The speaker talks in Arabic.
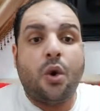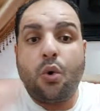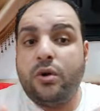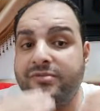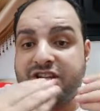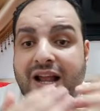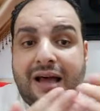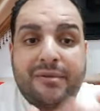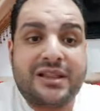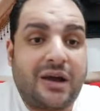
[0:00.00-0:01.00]
قول مش
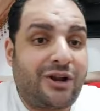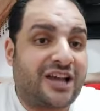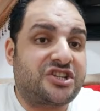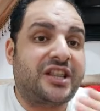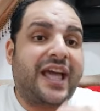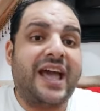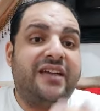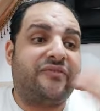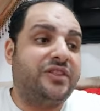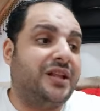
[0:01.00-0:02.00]
هلعب الدوري عشان
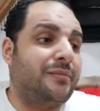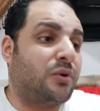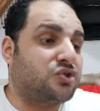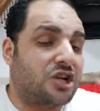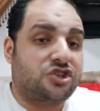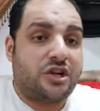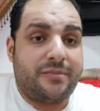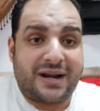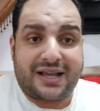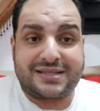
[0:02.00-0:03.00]
خايف ان انا ما اوصلش
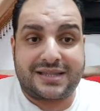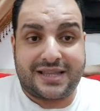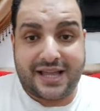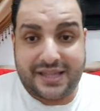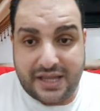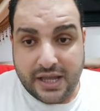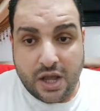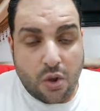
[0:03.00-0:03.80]
للمركز الثاني